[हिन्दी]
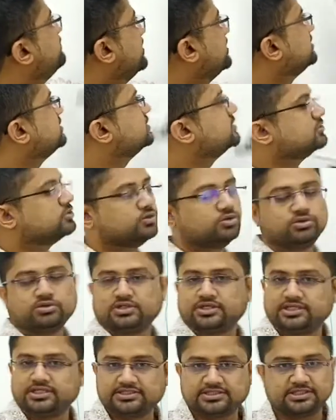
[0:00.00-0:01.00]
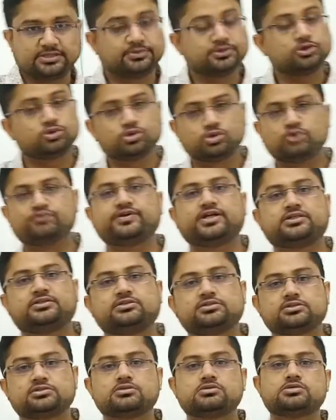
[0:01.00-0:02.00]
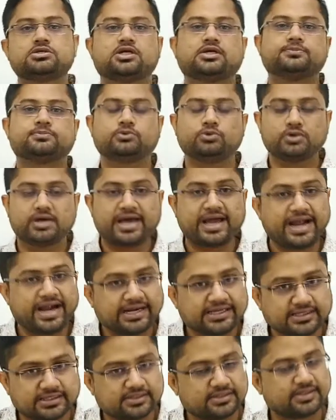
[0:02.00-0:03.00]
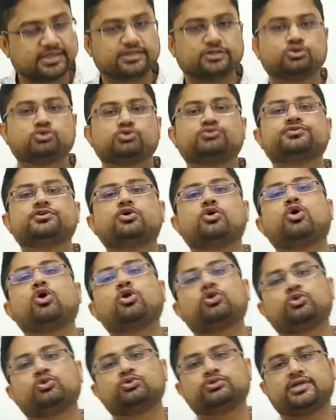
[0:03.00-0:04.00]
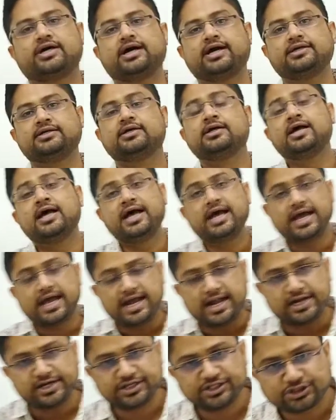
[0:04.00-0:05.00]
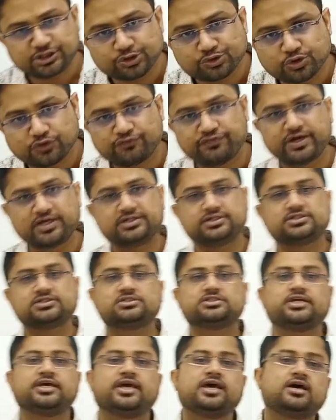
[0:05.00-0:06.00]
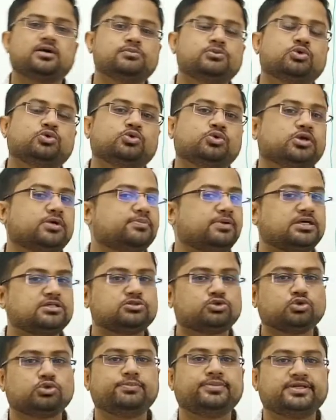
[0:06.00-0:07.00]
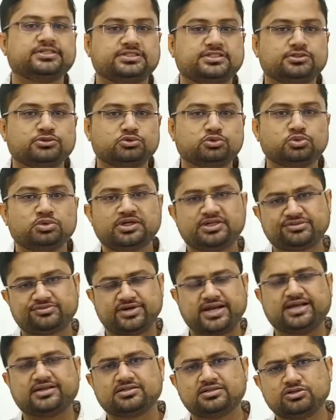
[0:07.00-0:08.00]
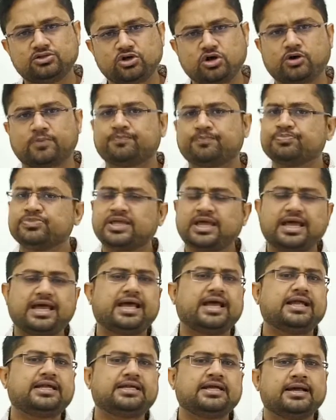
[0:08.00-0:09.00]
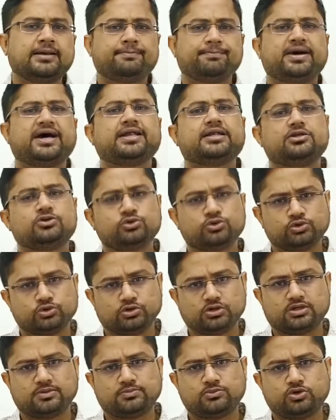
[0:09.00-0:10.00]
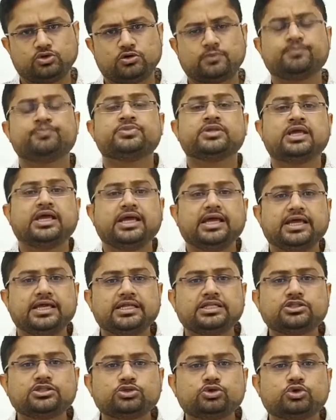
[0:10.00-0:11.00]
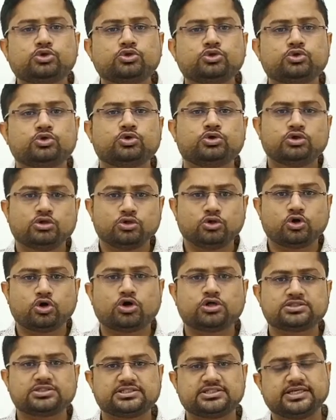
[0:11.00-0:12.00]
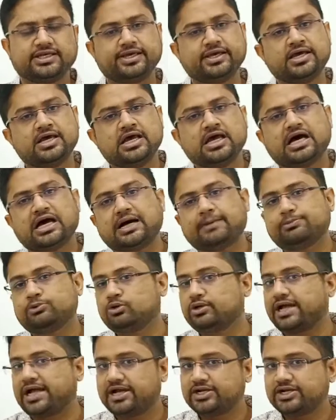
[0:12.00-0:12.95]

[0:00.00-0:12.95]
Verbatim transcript: वेक्टर को किसी भी दो वेक्टर्स को अगर आपको ऐड करना है तो वी ऑल नो दैट एडिशन ऑफ वेक्टर्स के हम लोगों के पास दो बेसिक रूल है ट्राइंगल लॉ एंड पैरेललोग्राम लॉ इन दोनों लॉ से आप लोग